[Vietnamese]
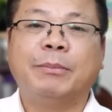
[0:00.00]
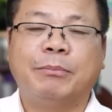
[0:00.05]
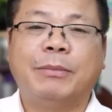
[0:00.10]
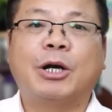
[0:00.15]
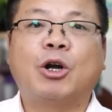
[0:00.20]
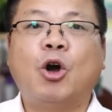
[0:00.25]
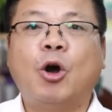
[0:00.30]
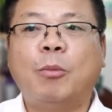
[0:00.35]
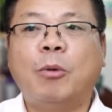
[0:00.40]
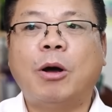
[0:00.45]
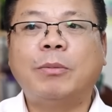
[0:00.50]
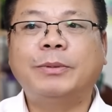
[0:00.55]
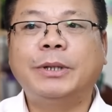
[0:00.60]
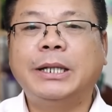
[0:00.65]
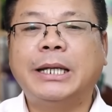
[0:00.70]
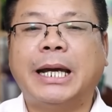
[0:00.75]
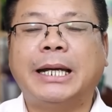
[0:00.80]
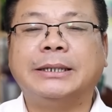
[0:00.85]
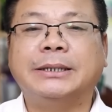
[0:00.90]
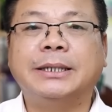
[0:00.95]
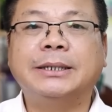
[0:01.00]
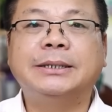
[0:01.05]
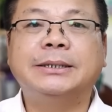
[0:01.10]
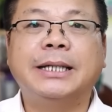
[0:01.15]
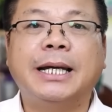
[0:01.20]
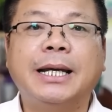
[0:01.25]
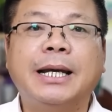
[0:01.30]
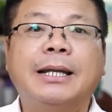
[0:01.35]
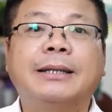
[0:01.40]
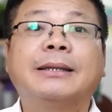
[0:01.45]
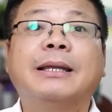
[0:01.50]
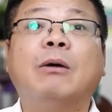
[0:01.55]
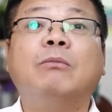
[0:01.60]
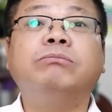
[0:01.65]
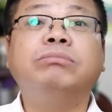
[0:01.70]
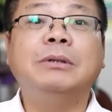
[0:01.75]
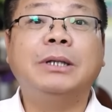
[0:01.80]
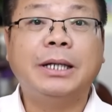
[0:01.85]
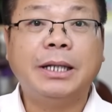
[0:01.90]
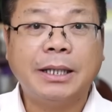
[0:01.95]
mà co bóp thế này rất dễ là
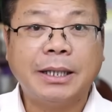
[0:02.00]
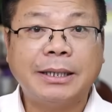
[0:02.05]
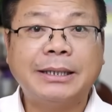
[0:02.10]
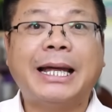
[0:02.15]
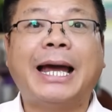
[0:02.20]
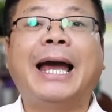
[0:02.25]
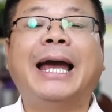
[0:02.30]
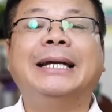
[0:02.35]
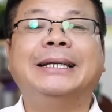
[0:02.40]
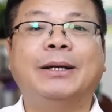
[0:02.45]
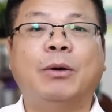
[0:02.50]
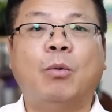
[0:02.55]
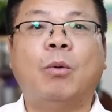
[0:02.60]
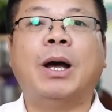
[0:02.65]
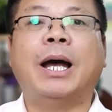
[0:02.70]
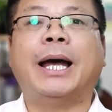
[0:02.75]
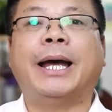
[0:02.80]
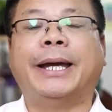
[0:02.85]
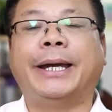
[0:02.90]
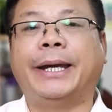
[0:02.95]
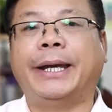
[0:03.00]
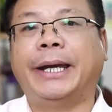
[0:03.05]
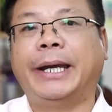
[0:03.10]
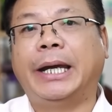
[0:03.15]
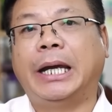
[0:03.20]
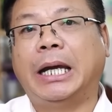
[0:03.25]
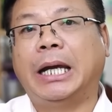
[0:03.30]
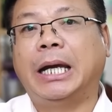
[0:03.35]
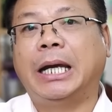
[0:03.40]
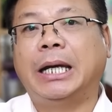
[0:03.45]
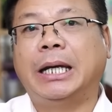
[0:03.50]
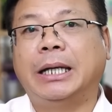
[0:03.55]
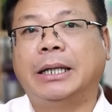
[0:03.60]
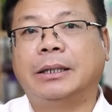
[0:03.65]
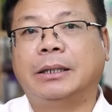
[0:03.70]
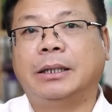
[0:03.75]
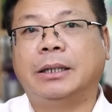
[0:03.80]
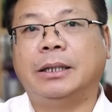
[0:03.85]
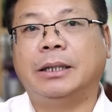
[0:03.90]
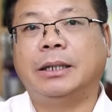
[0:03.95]
tống cái thai ra ngoài,
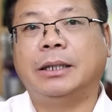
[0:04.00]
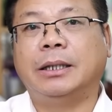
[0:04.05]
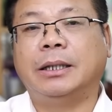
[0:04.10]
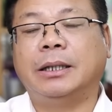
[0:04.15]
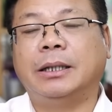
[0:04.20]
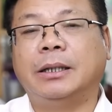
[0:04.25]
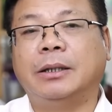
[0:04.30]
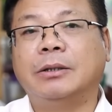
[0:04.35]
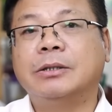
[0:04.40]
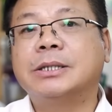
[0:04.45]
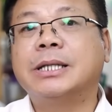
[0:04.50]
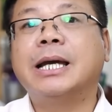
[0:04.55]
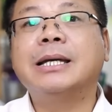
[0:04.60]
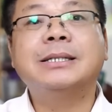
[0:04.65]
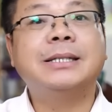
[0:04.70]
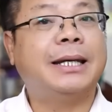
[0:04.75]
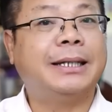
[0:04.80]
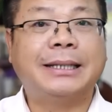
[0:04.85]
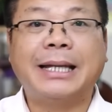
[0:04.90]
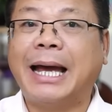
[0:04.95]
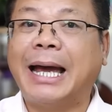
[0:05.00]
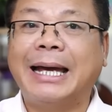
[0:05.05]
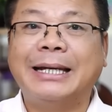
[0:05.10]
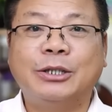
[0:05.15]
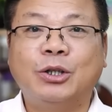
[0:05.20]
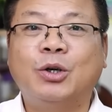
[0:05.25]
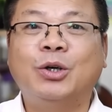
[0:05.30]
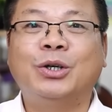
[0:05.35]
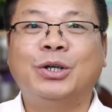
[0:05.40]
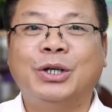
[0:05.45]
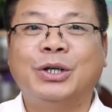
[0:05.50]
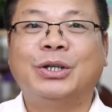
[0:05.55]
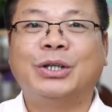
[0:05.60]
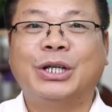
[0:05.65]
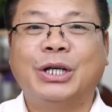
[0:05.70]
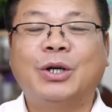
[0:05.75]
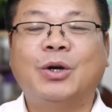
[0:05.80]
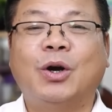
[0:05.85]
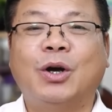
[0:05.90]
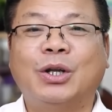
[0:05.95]
thì nó dễ sẩy thai thôi.
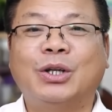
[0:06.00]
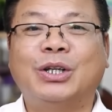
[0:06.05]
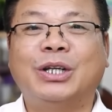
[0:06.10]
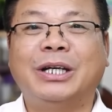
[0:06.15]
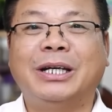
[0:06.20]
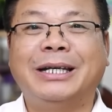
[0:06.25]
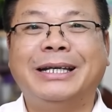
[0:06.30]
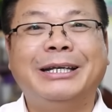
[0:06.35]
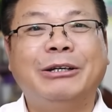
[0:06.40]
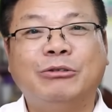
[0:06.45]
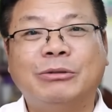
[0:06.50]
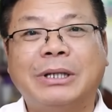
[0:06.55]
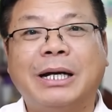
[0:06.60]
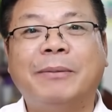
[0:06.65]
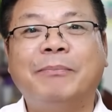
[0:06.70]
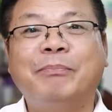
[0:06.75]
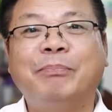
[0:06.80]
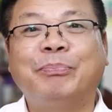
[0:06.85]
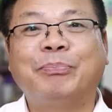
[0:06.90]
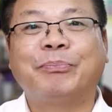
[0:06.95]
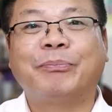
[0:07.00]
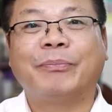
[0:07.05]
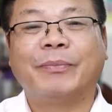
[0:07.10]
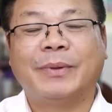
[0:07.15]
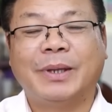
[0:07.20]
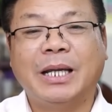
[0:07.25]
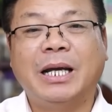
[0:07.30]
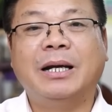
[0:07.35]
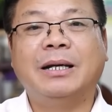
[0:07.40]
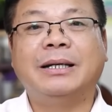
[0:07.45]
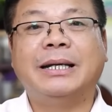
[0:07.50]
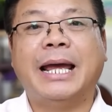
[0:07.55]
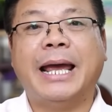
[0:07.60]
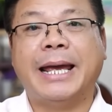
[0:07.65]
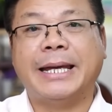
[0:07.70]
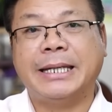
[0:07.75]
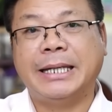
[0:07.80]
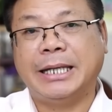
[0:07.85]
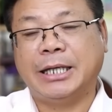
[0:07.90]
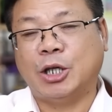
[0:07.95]
Thế còn thì lưu tâm, đừng
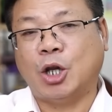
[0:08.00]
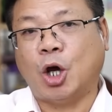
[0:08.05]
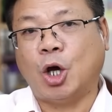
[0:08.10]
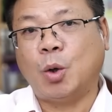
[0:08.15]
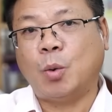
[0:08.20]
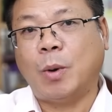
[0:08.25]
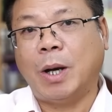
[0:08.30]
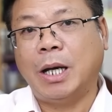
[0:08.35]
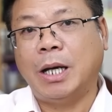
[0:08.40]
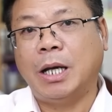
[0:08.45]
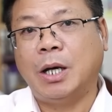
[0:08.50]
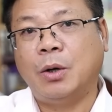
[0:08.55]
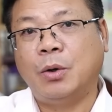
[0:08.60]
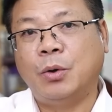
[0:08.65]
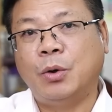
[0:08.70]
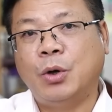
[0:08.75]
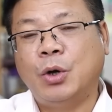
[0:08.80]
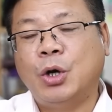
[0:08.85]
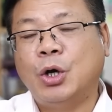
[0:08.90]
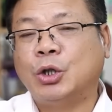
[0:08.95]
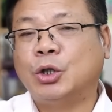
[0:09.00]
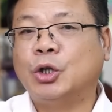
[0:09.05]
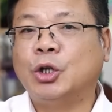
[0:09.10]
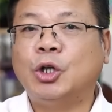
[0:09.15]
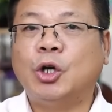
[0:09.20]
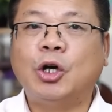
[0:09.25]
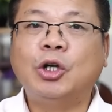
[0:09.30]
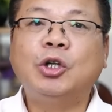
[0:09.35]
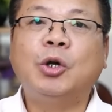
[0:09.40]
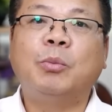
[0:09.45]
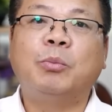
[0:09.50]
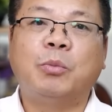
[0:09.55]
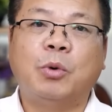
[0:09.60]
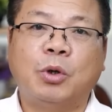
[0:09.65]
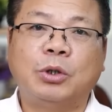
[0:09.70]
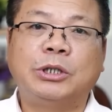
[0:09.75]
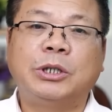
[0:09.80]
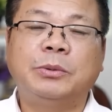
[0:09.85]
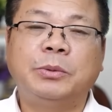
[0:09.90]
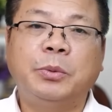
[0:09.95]
để nhịn đói quá lâu. Tôi nói rằng
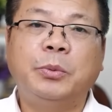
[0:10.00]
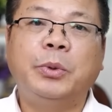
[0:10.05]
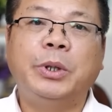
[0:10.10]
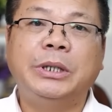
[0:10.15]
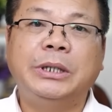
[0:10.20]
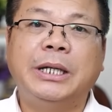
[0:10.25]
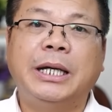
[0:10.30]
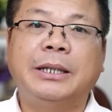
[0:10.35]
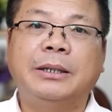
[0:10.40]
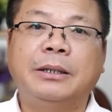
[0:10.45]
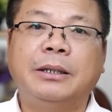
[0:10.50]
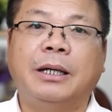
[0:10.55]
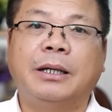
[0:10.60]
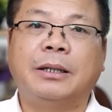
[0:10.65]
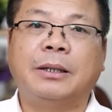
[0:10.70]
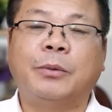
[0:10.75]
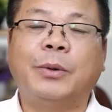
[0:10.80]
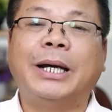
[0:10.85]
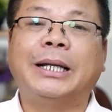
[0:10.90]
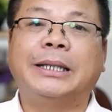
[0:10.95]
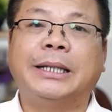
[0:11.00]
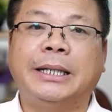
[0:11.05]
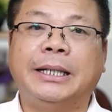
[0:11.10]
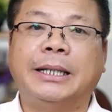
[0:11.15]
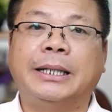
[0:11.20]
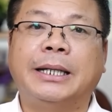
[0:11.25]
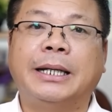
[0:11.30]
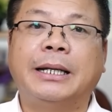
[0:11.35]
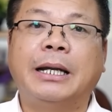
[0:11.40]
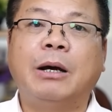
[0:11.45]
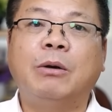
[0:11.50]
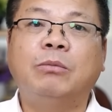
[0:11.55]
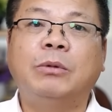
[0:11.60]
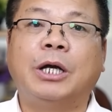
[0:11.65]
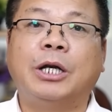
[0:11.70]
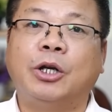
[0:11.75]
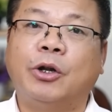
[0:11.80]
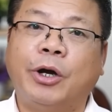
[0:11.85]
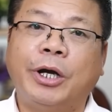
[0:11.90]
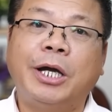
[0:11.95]
một trong những nguyên nhân ở ngoại tình ở đàn ông
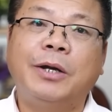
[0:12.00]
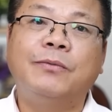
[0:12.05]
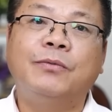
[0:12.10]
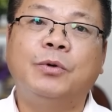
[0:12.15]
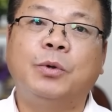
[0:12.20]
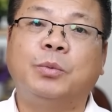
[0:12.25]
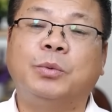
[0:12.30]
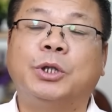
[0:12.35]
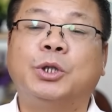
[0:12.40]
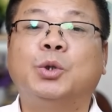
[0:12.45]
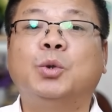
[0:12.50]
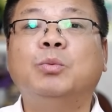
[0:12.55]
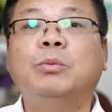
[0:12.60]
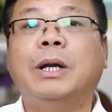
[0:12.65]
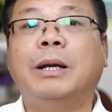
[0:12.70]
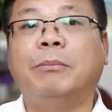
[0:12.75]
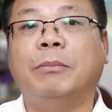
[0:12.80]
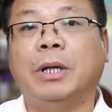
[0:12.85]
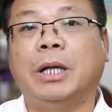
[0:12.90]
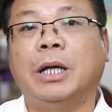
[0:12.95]
là đói ăn vụng thì túng làm